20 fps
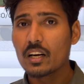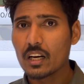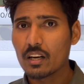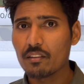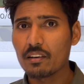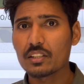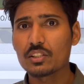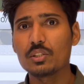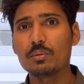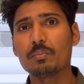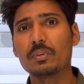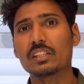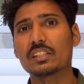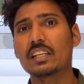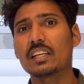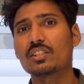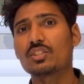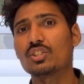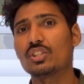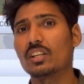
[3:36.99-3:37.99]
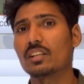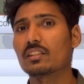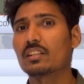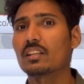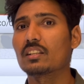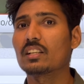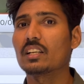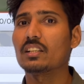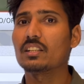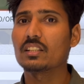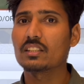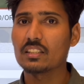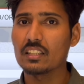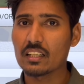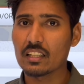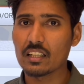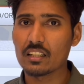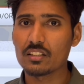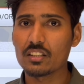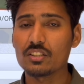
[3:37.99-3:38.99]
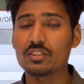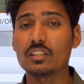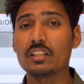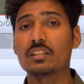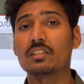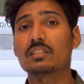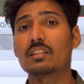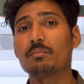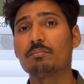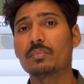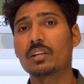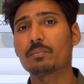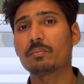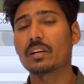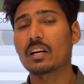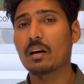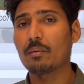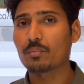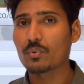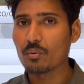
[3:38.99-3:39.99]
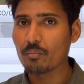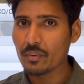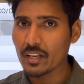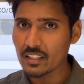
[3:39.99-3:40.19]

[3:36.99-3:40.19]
नवासी पचास छिहत्तर तैंतीस इकतीस इस नंबर पर आपको